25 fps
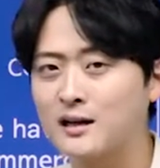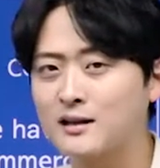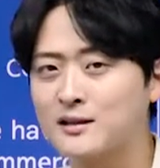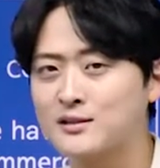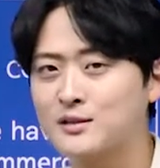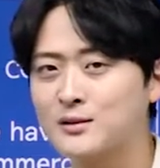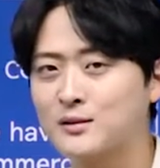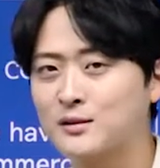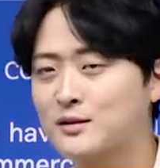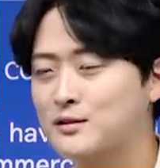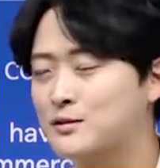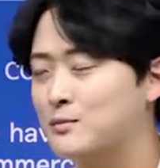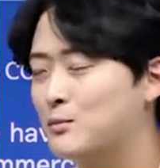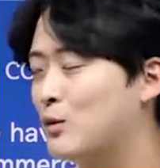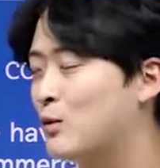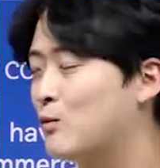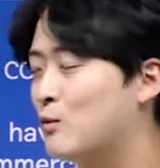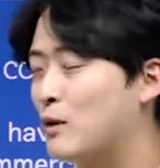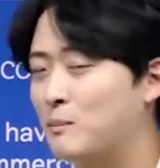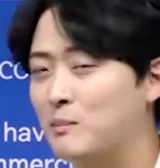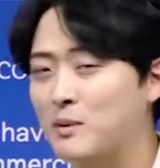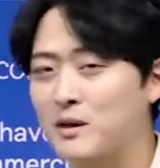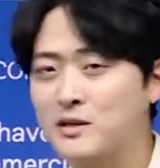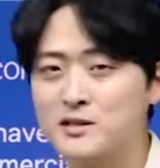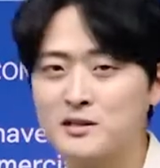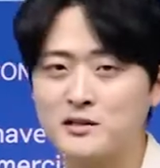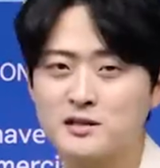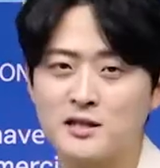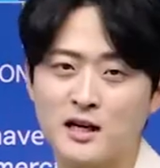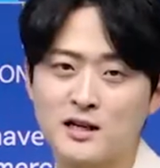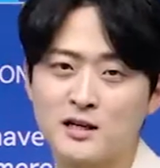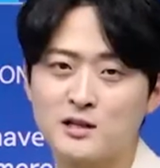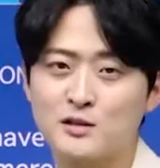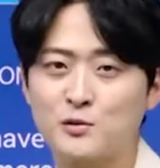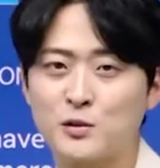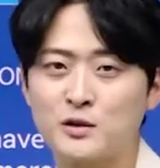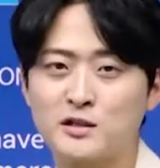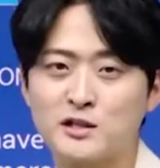그죠? 그래서 뭐 웹페이지에서
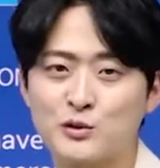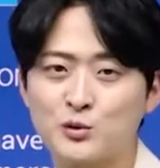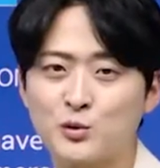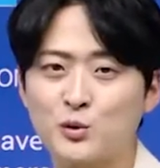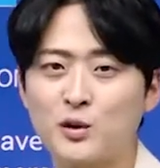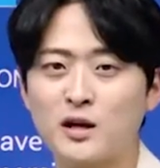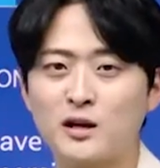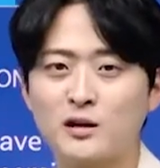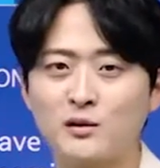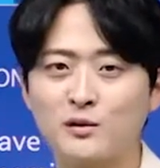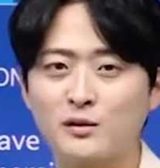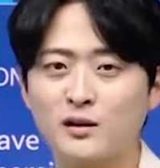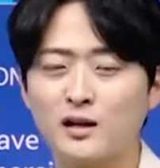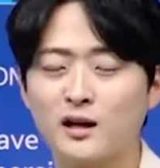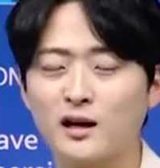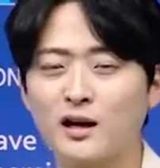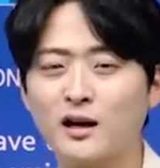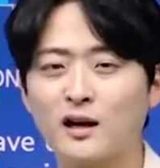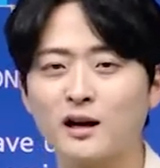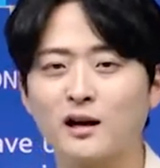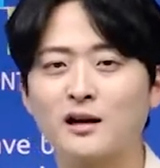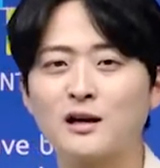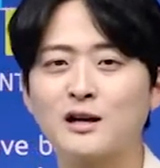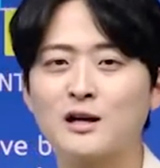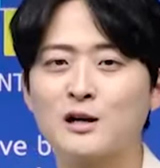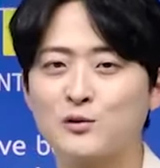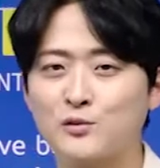자기 회사 소개하는 거니까